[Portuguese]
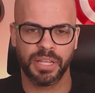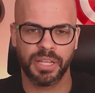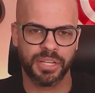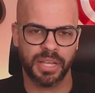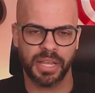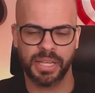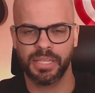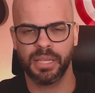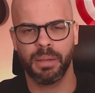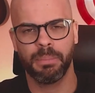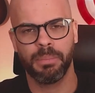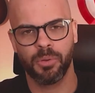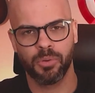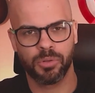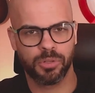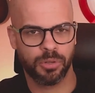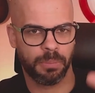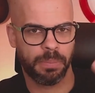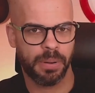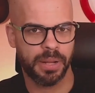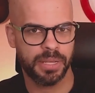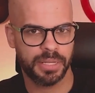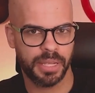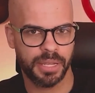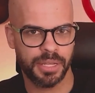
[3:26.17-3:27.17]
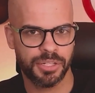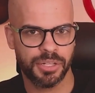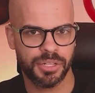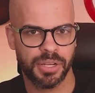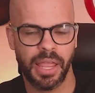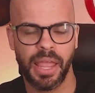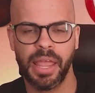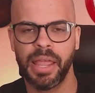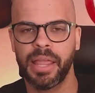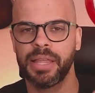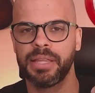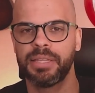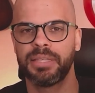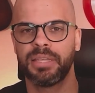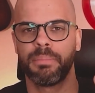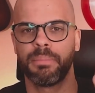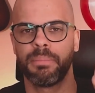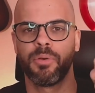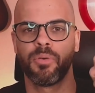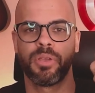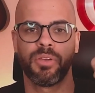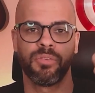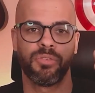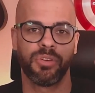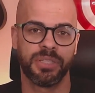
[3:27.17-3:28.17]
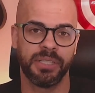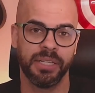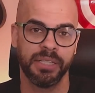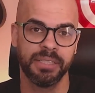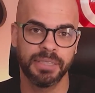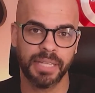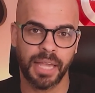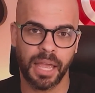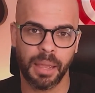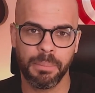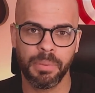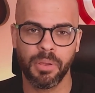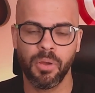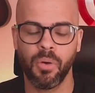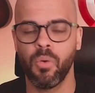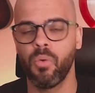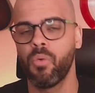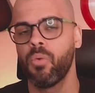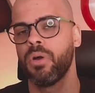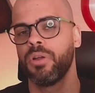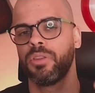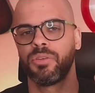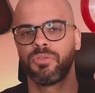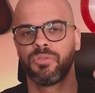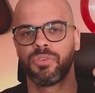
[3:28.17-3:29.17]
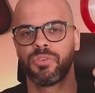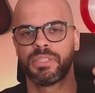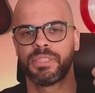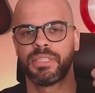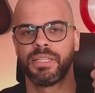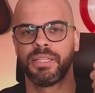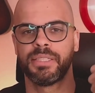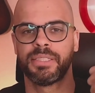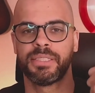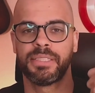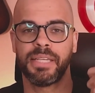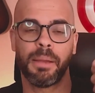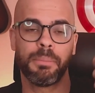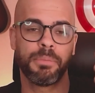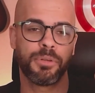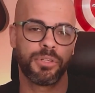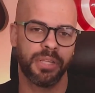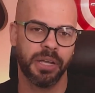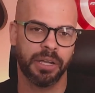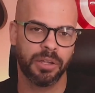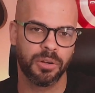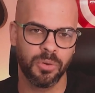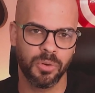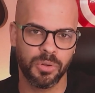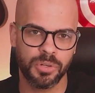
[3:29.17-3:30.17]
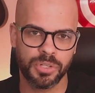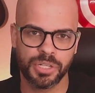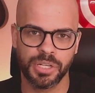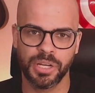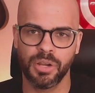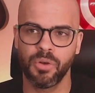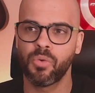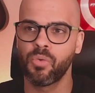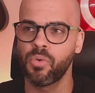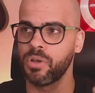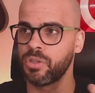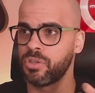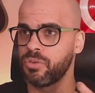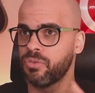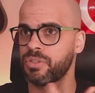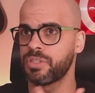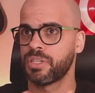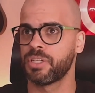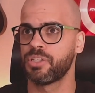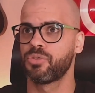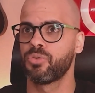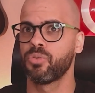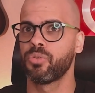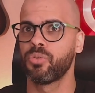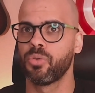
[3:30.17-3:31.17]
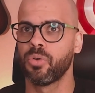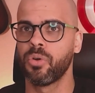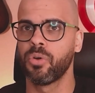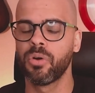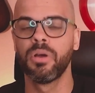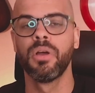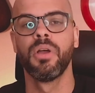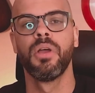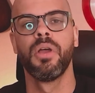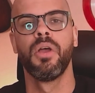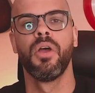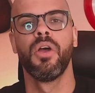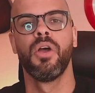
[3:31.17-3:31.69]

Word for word: A gente quer saber o seu presente, aí quer saber o que você sabe, o quanto você sabe de tecnologia, o quanto você estudou,